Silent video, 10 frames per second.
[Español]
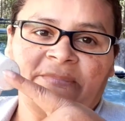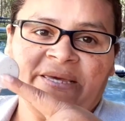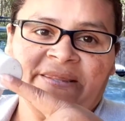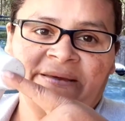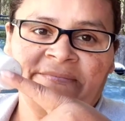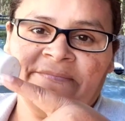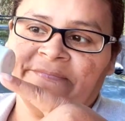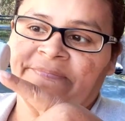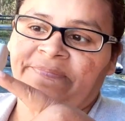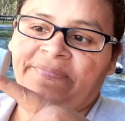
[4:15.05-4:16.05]
verdad
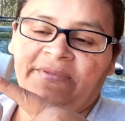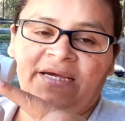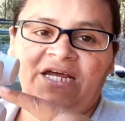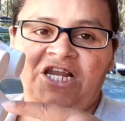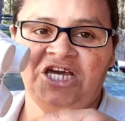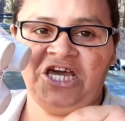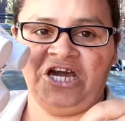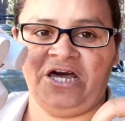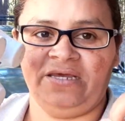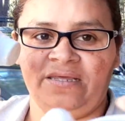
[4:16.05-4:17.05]
él es el que
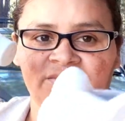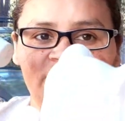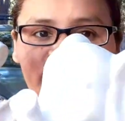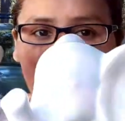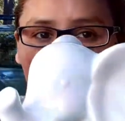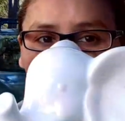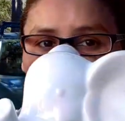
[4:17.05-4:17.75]
encarga de hacérmeles a